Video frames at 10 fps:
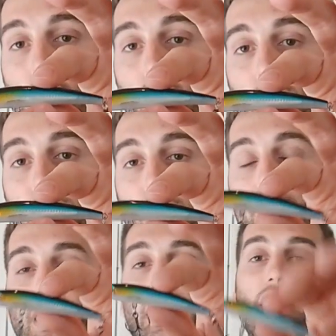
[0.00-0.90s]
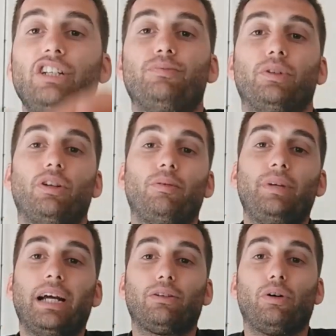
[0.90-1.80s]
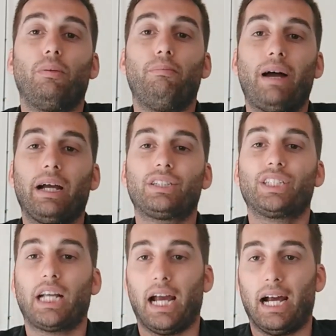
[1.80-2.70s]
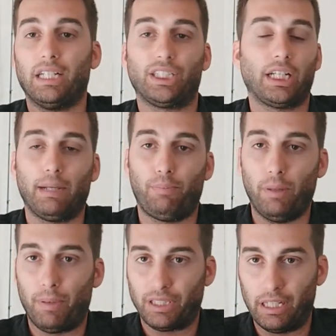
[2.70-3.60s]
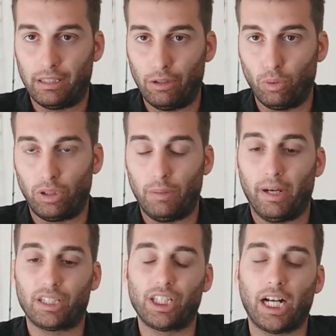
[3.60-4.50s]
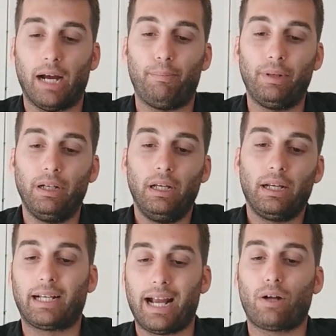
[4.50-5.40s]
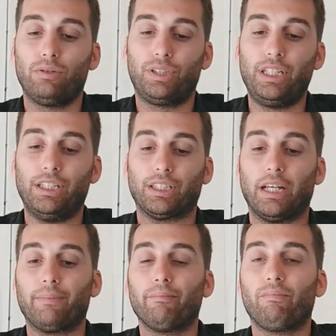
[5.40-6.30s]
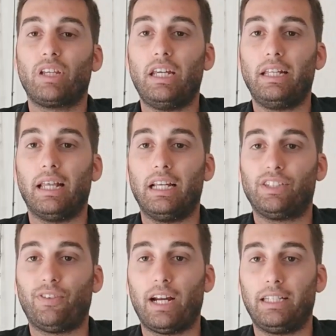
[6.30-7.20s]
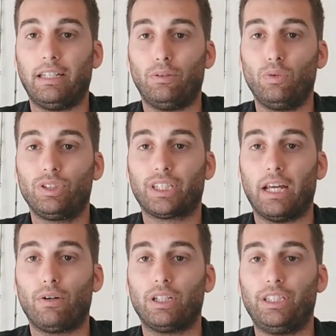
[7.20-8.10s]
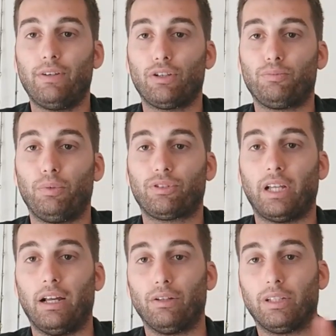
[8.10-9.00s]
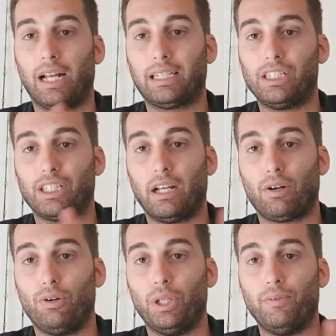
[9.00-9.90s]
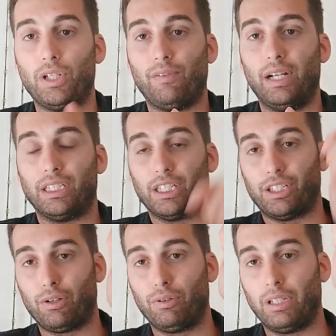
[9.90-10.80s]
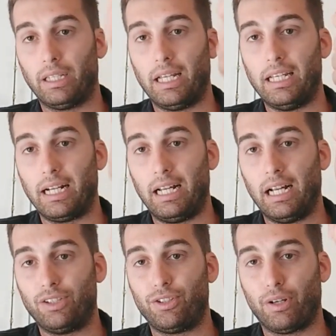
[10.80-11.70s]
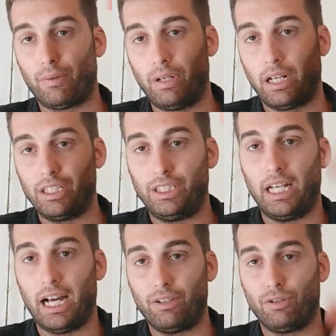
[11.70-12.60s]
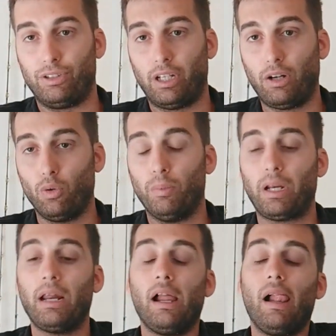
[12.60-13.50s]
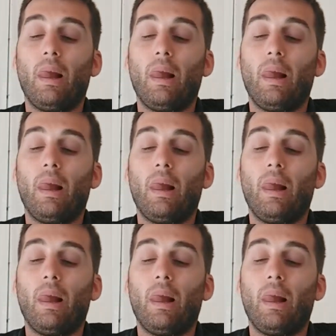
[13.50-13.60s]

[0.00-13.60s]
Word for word: corpo un meccanismo denominato Max Cast, che poi è presente in tutti i Max Wrap, che consiste in delle sferette di tungsteno che si vanno spostando dalla testa alla coda o viceversa a seconda dell'inclinazione, quindi che si lancia o si recuperi,